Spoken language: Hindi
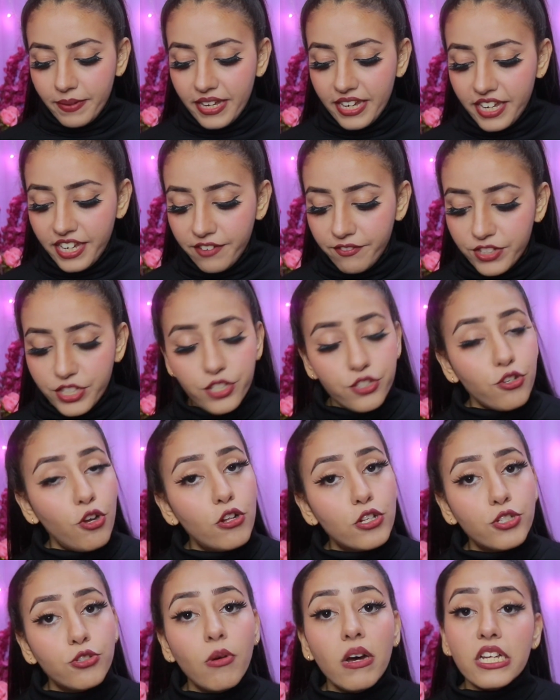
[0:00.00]
पे विच इज
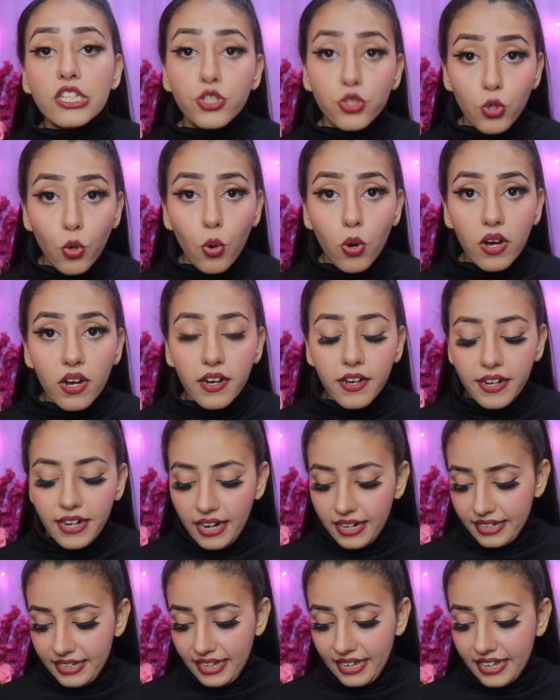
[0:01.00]
ऑल्सो अ चोकर
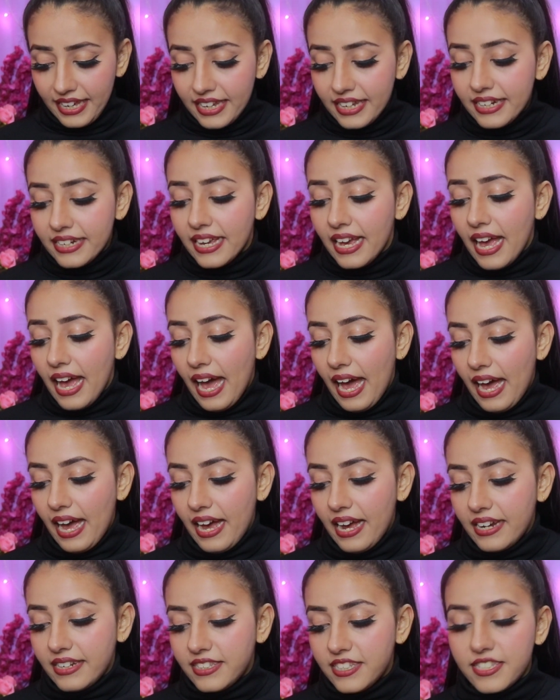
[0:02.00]
अगेन
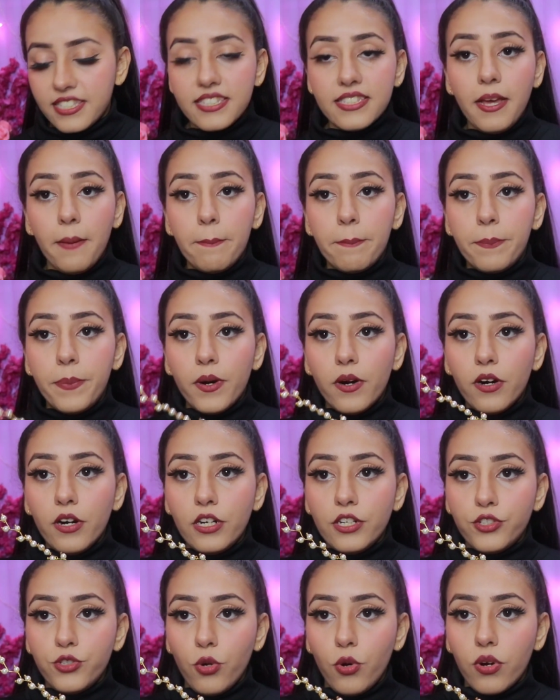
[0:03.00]
एंड दिस इज अ
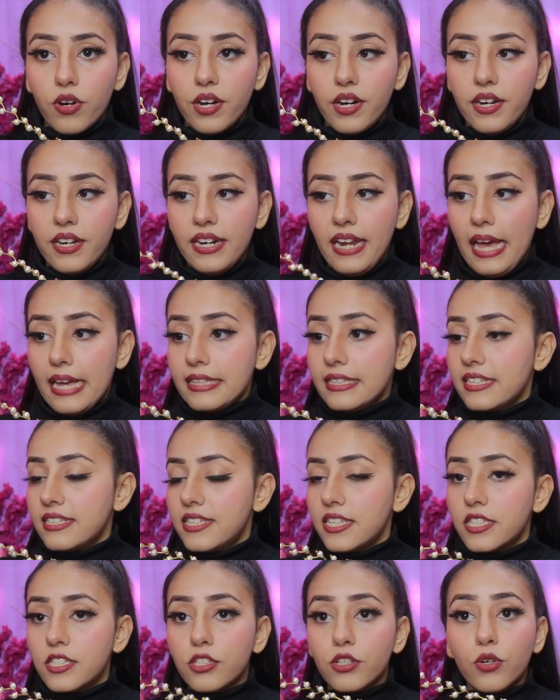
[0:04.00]
पर्ल चोकर एंड
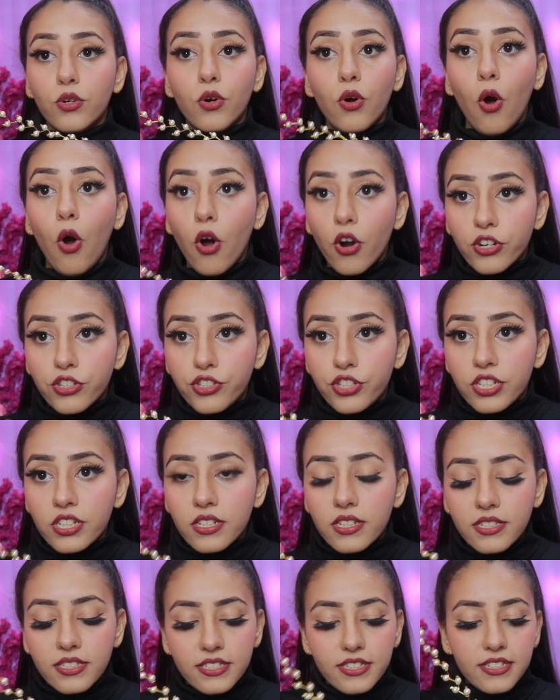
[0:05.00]
दिस इज
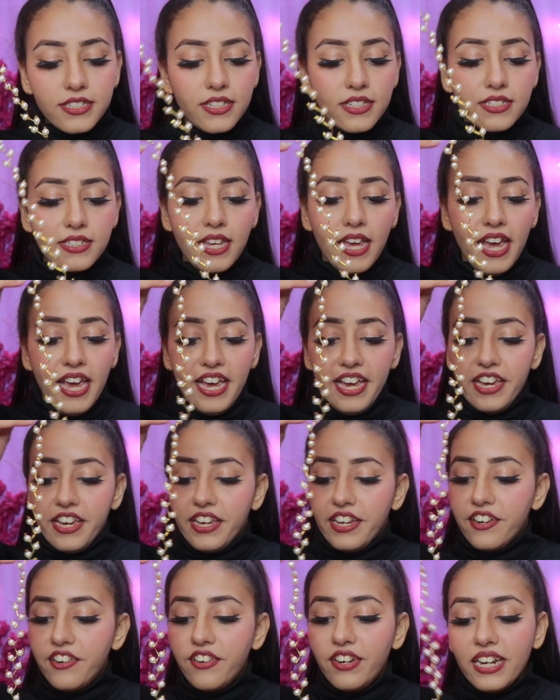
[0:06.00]
गॉर्जियस दिस इज
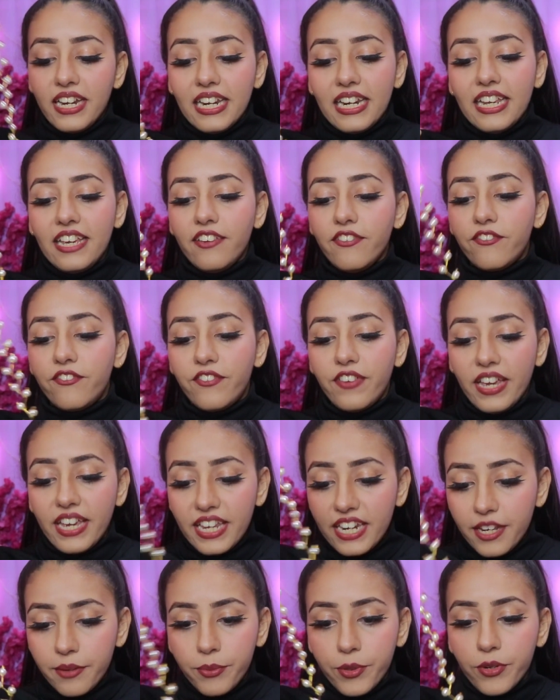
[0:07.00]
रियली
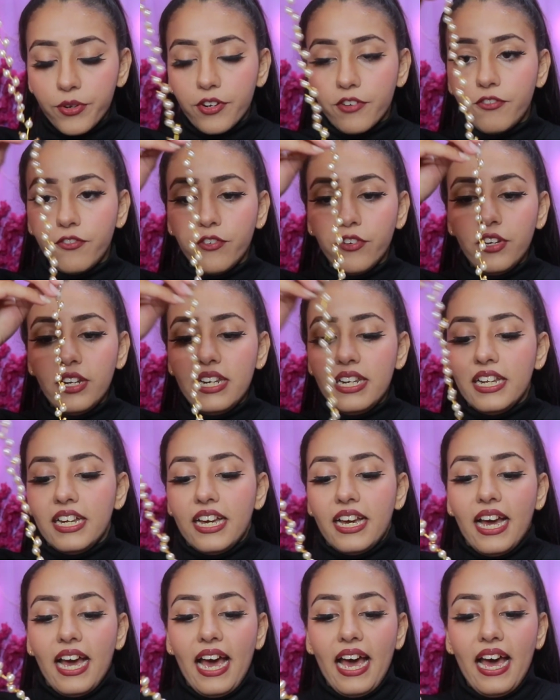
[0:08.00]
वेरी ब्यूटिफुल
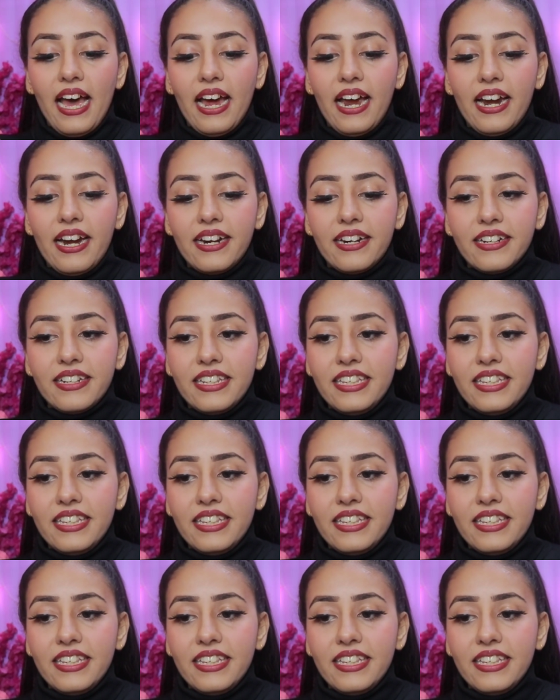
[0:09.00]
एंड